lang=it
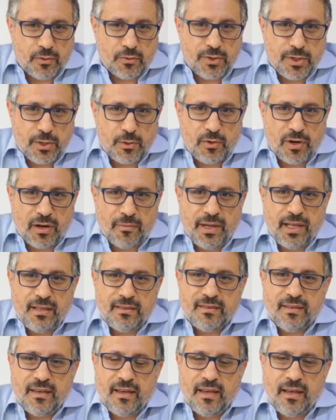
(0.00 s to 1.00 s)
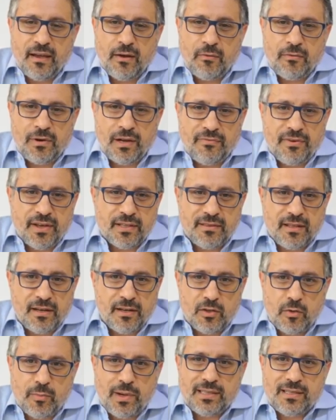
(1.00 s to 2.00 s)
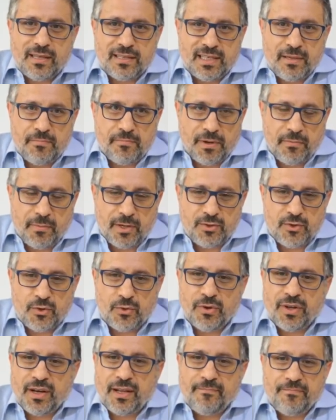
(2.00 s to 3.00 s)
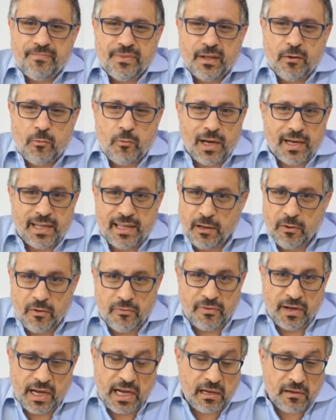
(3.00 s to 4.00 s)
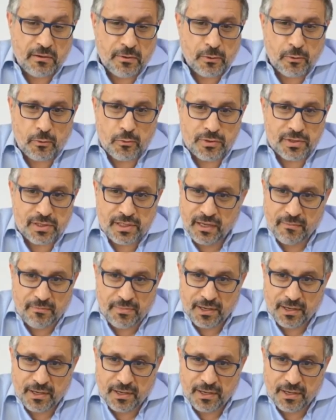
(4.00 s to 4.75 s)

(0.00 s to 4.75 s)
sono sicuramente una fetta di domanda sempre maggiore. Qualche anno fa russi